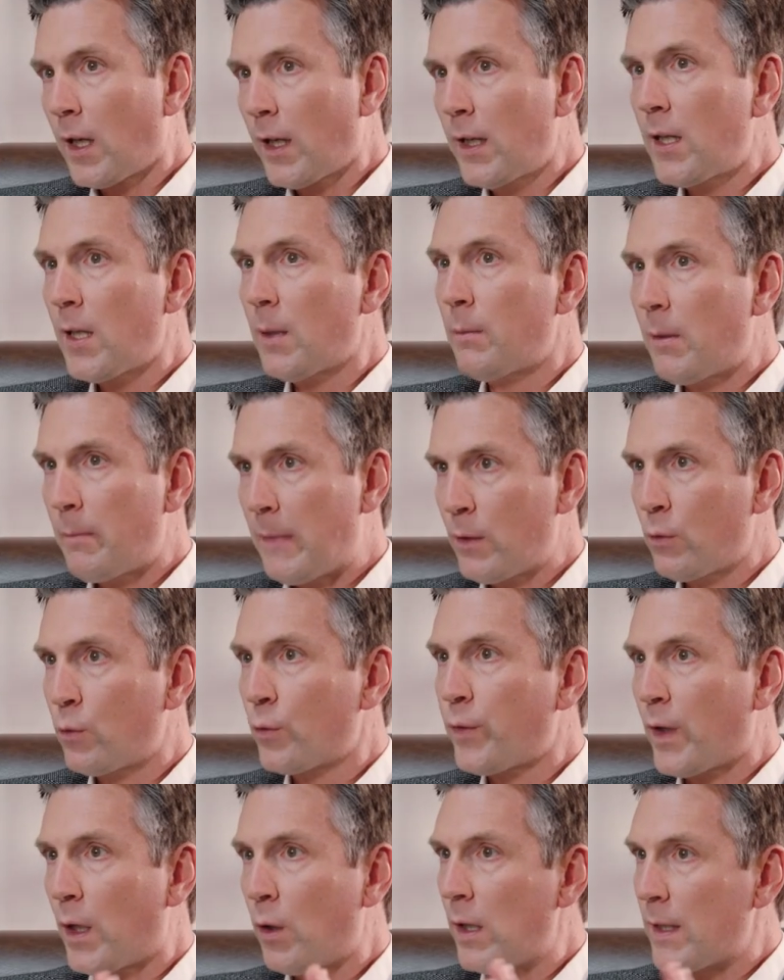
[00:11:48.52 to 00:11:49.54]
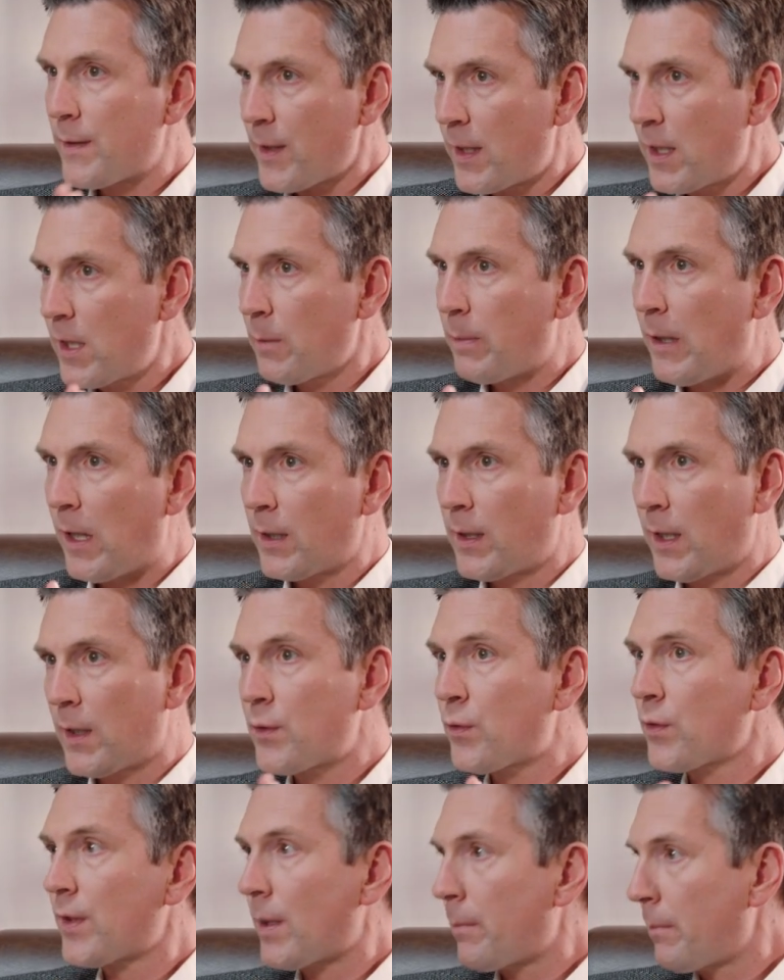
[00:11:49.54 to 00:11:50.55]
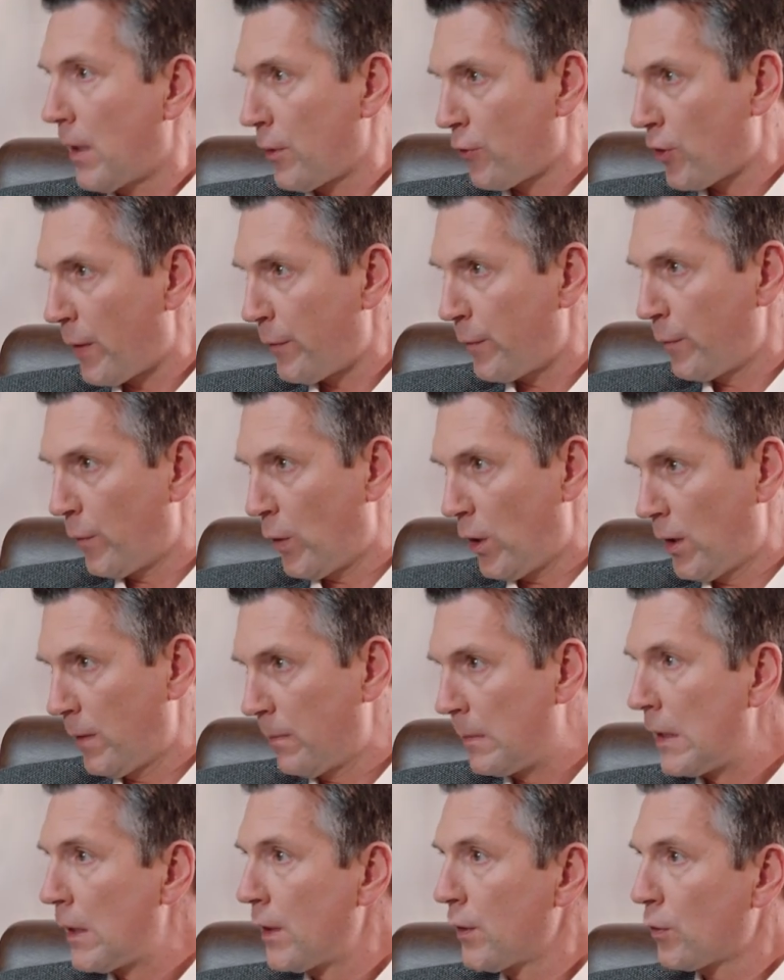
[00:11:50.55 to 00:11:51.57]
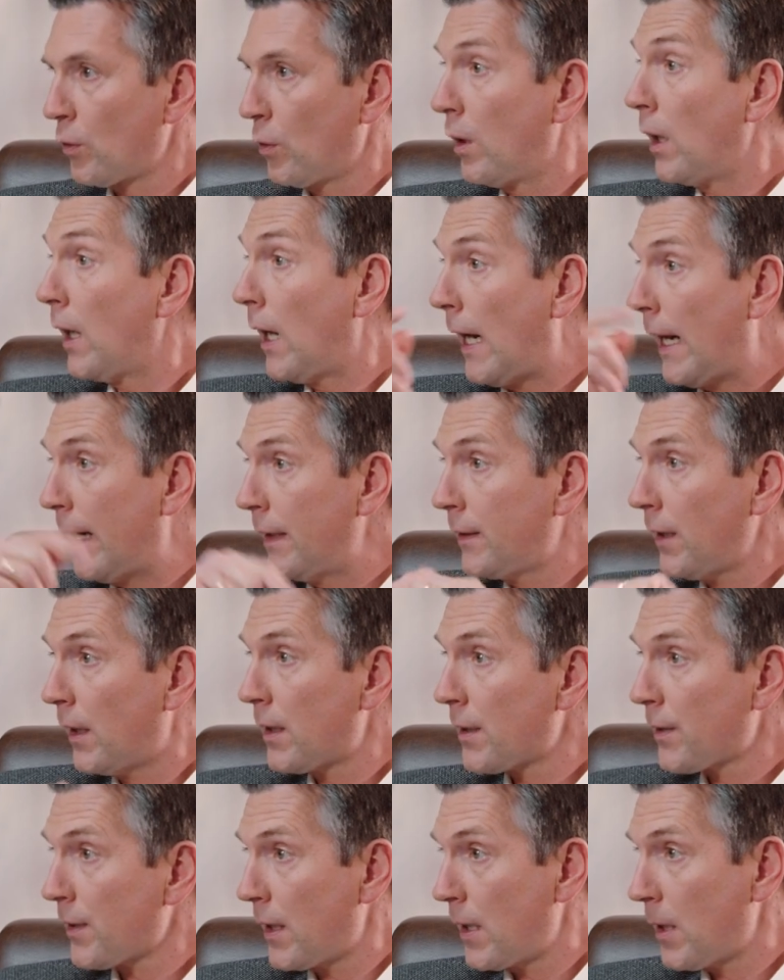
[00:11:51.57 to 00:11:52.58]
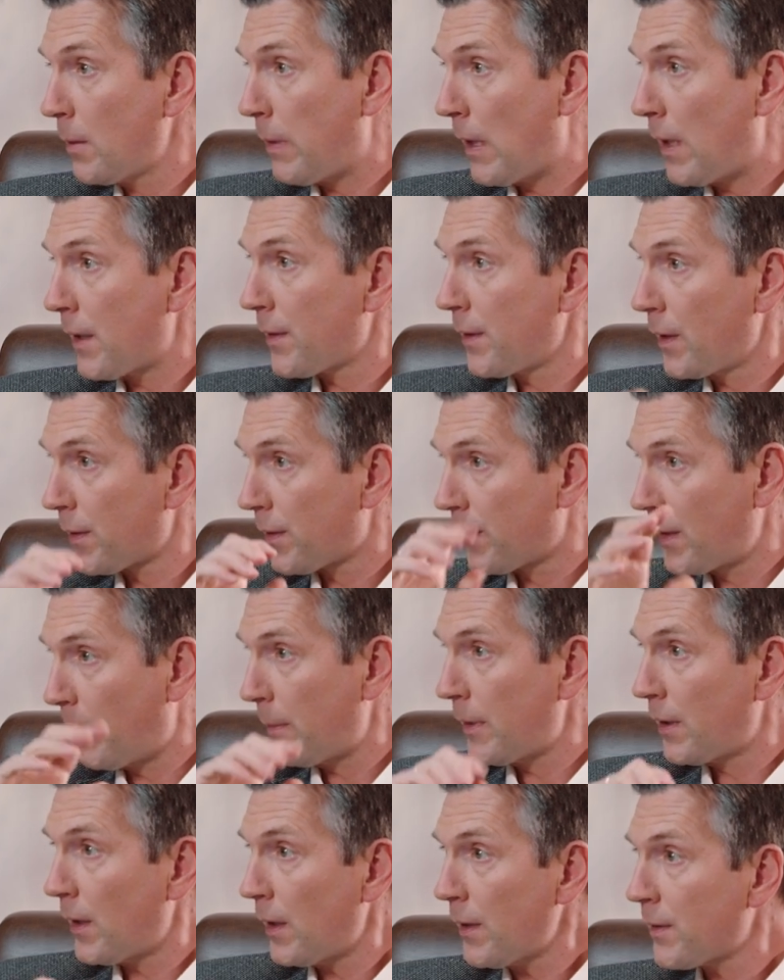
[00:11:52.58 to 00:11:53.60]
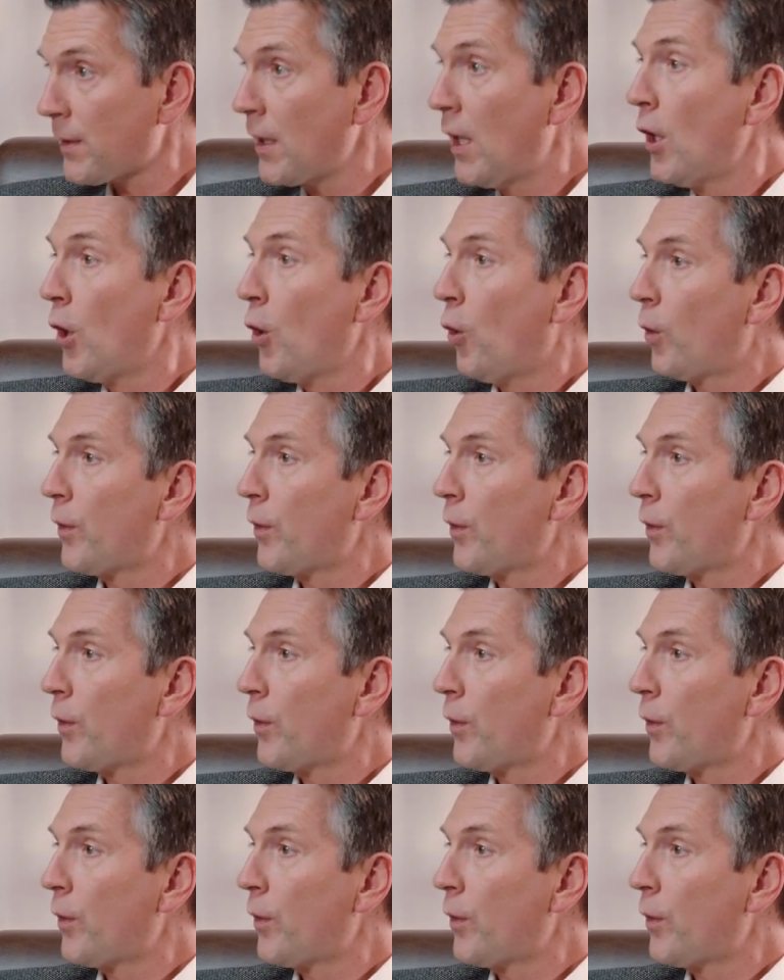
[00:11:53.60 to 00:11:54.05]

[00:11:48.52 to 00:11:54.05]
aller Regel aber Mann und Frau als Ehepaar dann zusammen anschaffen wollen. So, ein Teil des Ehepaars sieht es nachmittags